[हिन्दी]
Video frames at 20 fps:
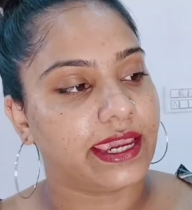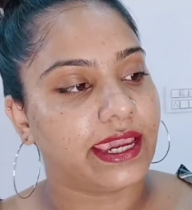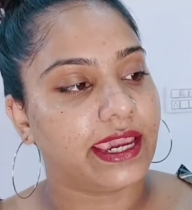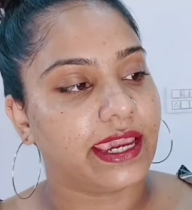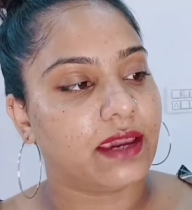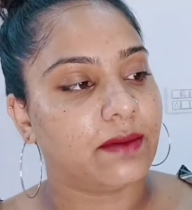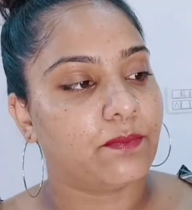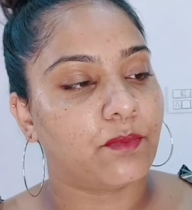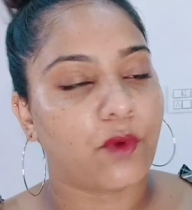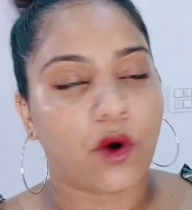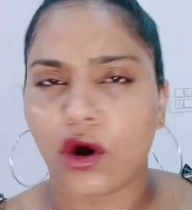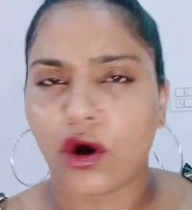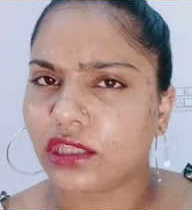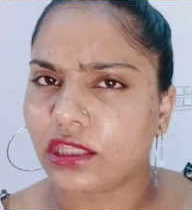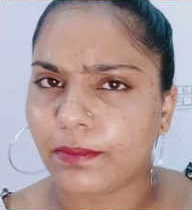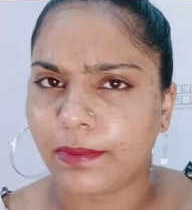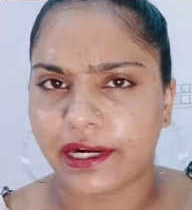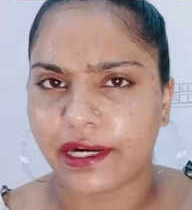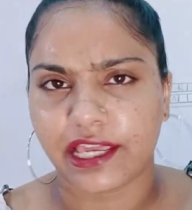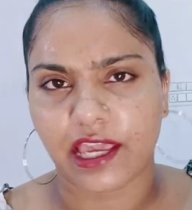ये
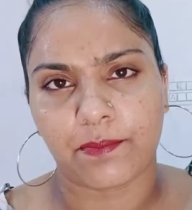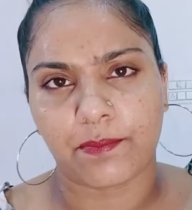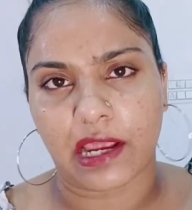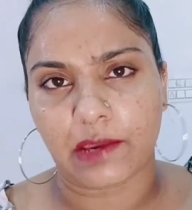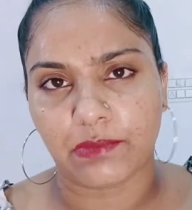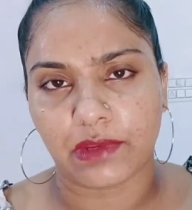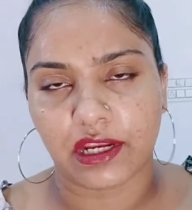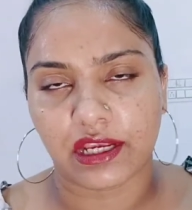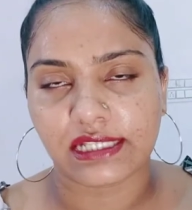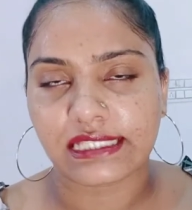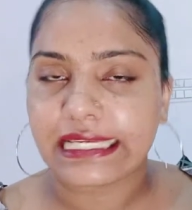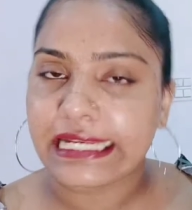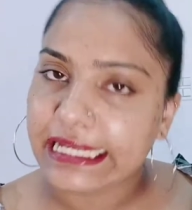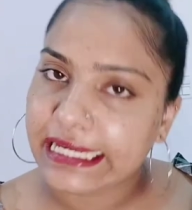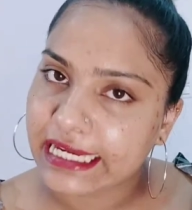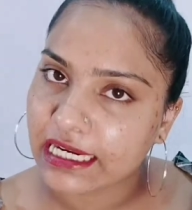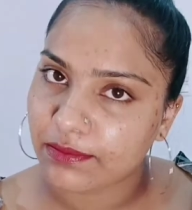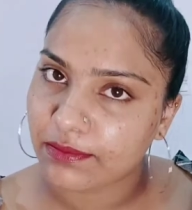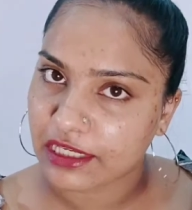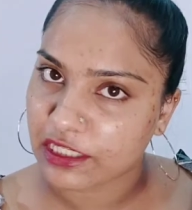बहुत ही बढ़िया प्राइमर है
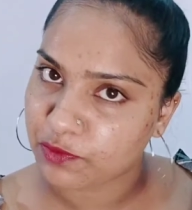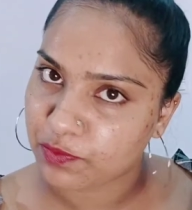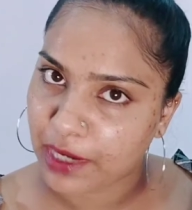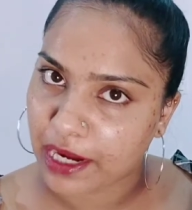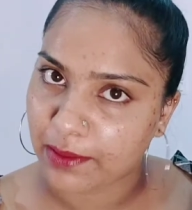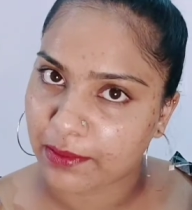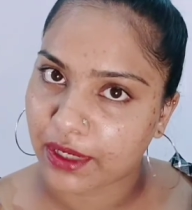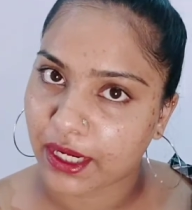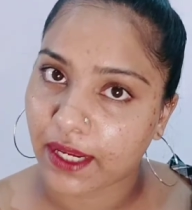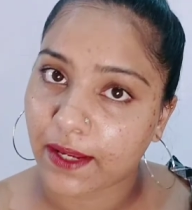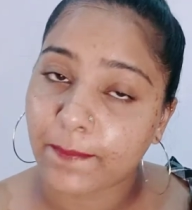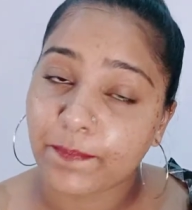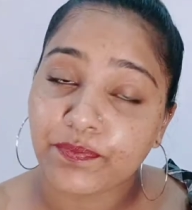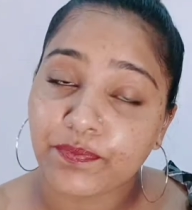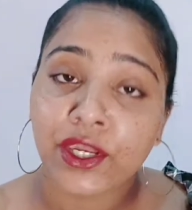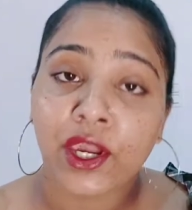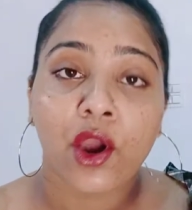सिलिकन बेस्ड प्राइमर है